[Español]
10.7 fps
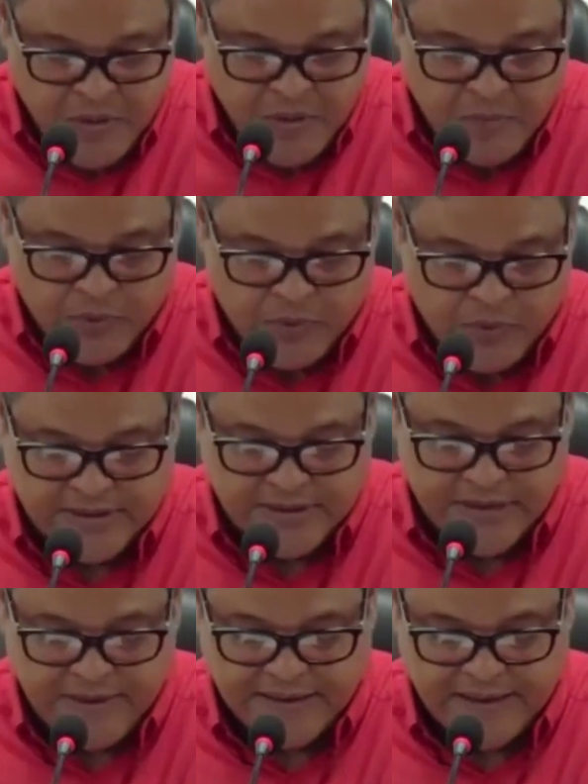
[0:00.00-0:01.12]
por distinta
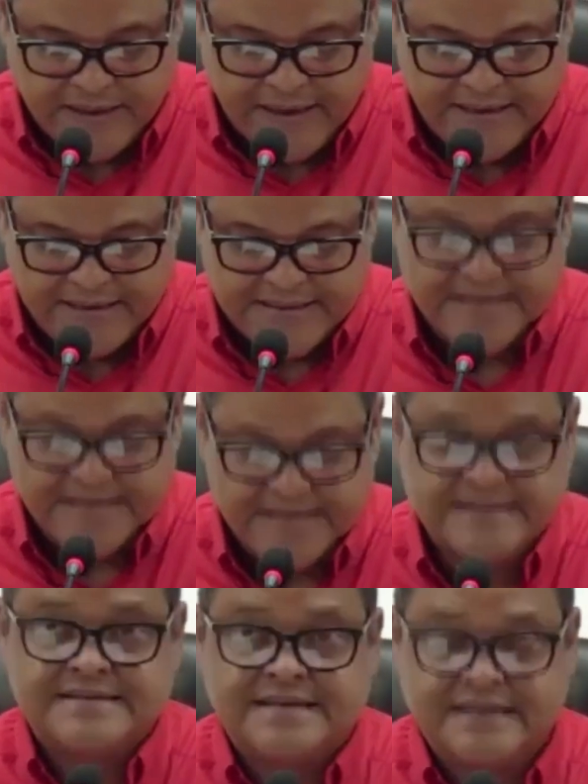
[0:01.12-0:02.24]
falta a la ley
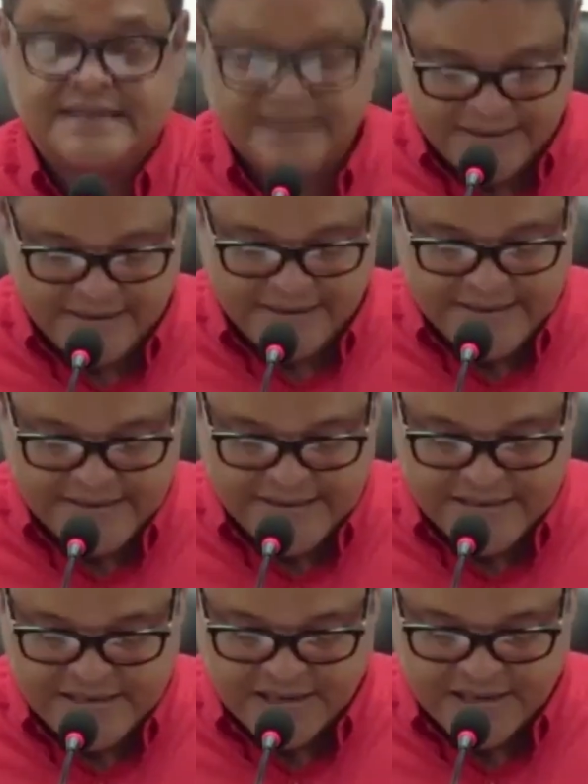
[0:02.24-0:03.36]

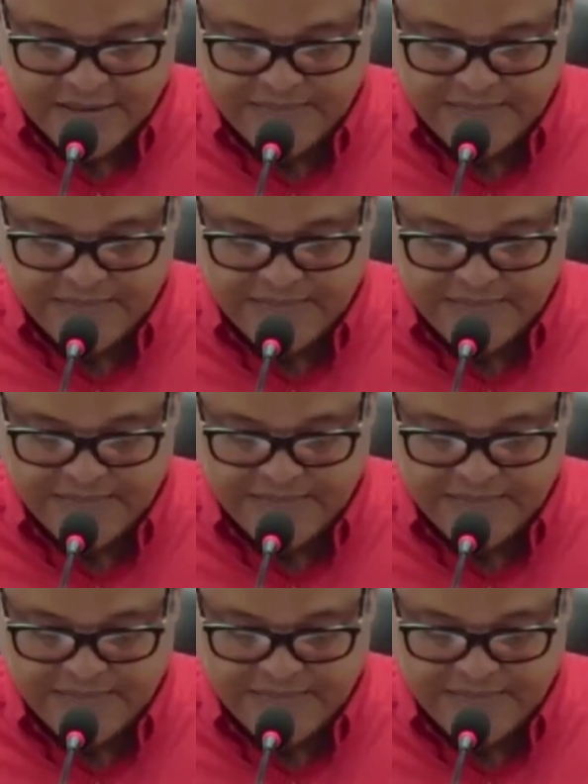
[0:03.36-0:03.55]
6317,